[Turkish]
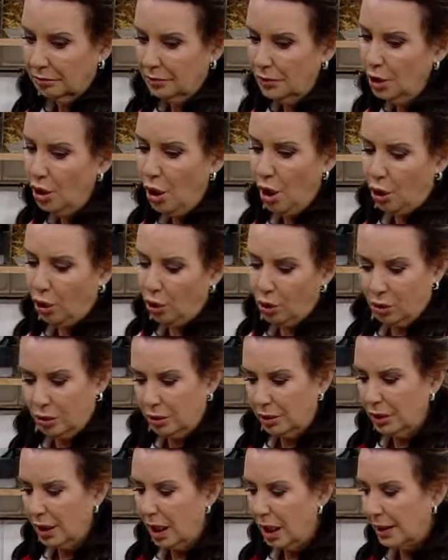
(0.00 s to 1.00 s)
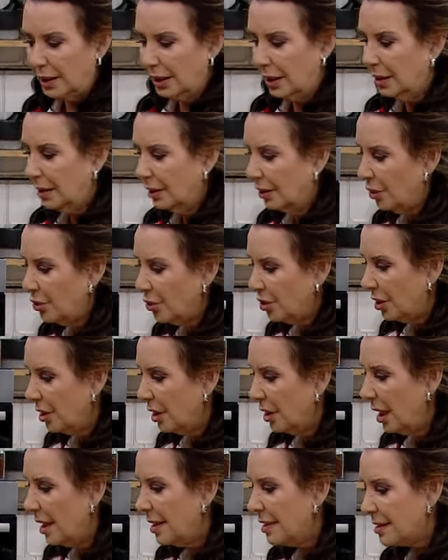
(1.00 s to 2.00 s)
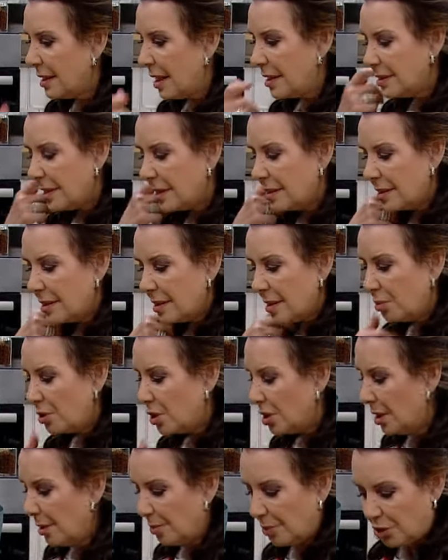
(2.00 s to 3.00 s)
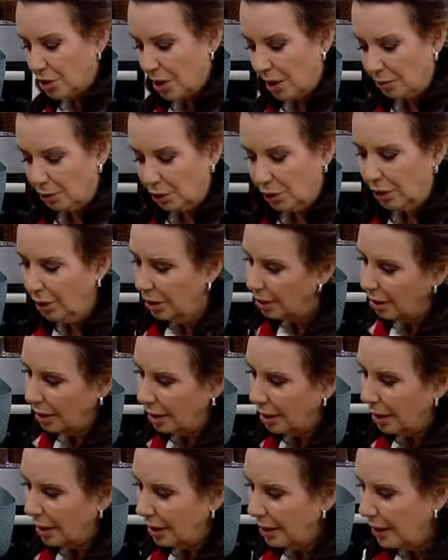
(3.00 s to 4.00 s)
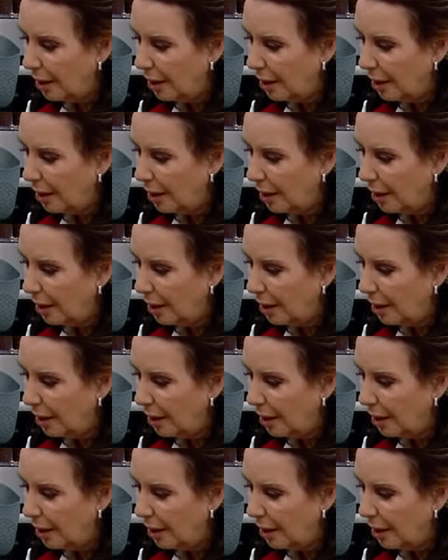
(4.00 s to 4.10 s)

Yok yani o canı ne isterse size bir şey yapacağım diyor. He.